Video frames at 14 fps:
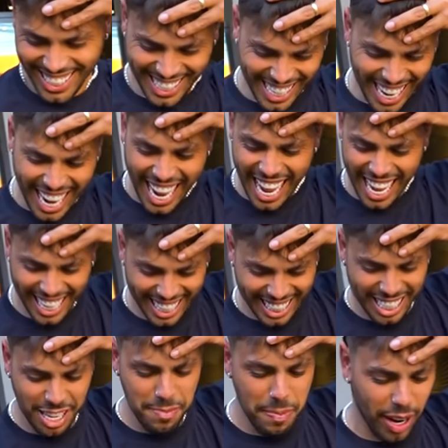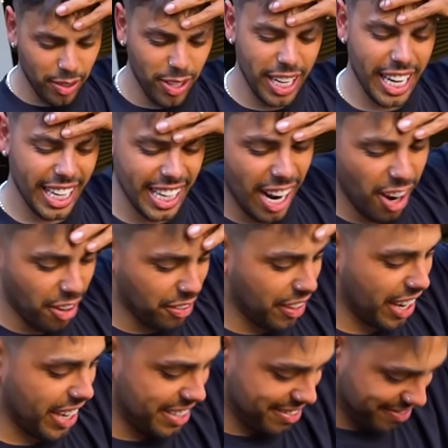Cara, que bagulho legal, velho.